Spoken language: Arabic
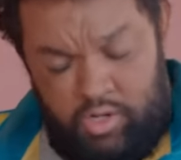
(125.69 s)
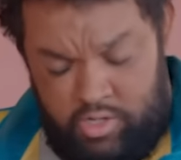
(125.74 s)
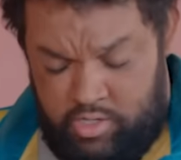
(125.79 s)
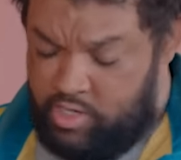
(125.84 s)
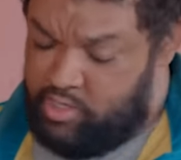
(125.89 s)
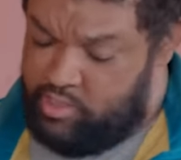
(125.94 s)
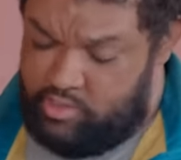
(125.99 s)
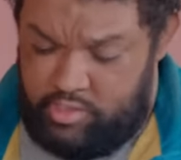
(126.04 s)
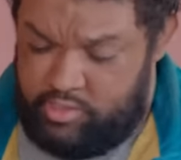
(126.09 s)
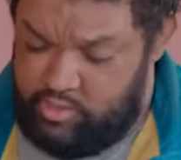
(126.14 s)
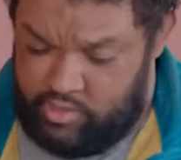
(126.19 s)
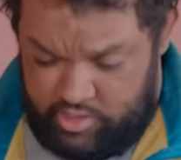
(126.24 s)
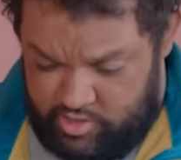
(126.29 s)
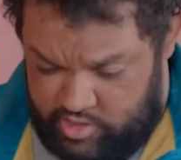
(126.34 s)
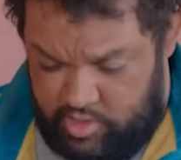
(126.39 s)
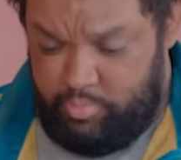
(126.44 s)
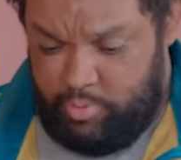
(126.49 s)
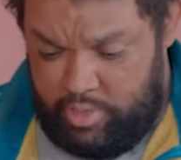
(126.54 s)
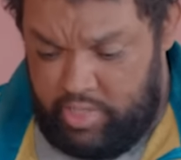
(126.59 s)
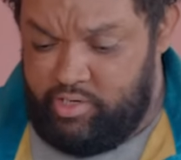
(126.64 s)
الا كنتي
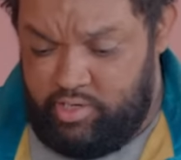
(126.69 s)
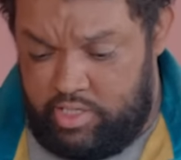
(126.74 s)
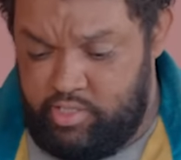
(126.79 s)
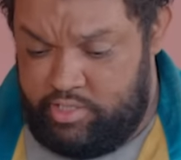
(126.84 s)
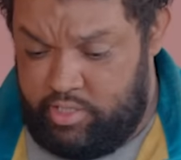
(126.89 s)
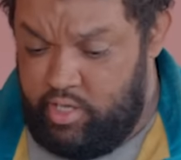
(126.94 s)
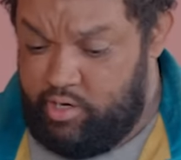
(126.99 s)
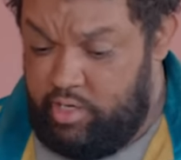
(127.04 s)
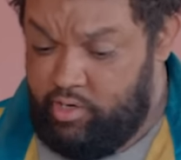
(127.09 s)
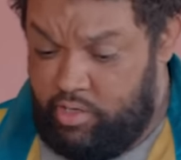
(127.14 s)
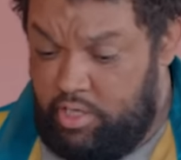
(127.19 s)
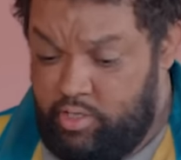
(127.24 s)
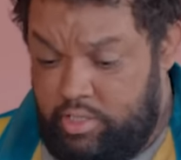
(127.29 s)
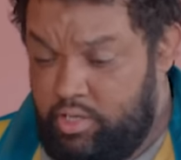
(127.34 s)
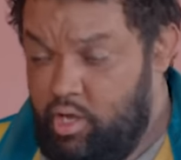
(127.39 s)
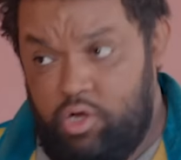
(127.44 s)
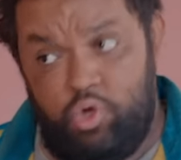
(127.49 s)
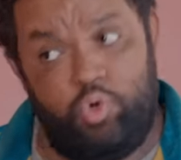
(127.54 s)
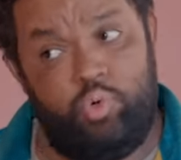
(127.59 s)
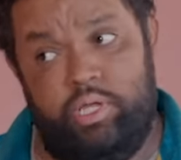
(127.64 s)
تاتي باغيه تجري
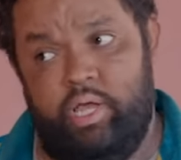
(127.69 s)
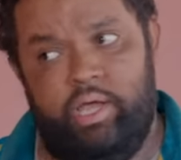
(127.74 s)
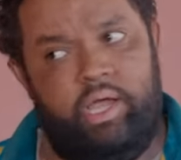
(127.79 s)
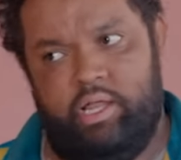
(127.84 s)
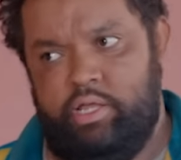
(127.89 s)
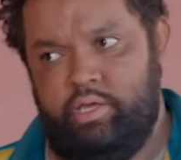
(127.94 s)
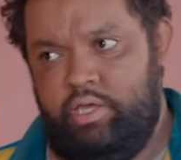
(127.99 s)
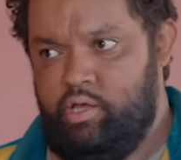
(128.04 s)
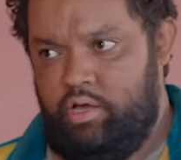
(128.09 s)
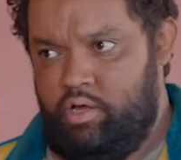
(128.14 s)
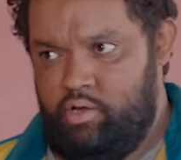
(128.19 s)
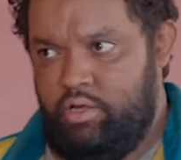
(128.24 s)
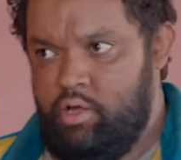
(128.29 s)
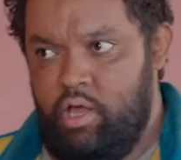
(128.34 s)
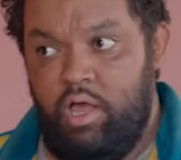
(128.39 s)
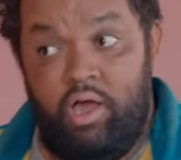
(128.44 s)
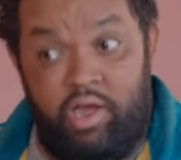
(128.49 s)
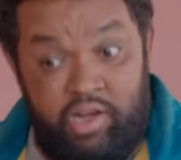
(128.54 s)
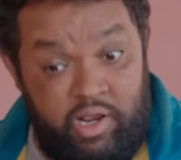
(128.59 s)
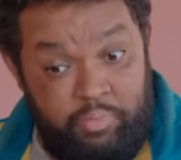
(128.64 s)
عليا قولي لي
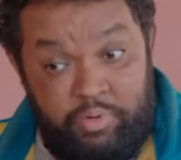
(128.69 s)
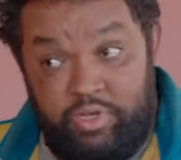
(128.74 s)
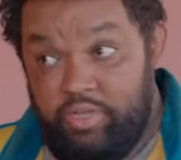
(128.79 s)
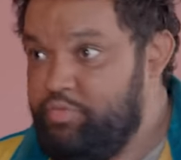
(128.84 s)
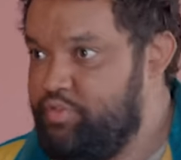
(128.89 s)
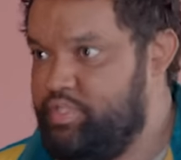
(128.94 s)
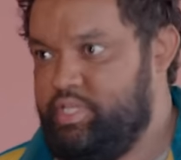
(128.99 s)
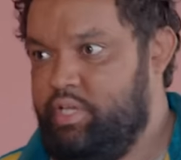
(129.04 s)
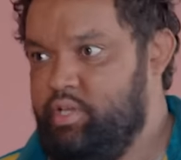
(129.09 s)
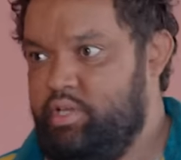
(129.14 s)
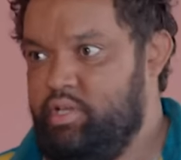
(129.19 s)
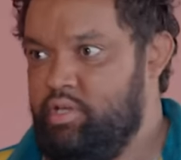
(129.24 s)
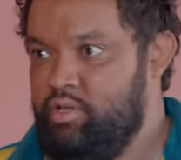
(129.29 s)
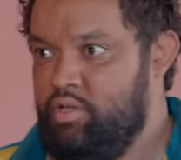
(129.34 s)
راه بنفسي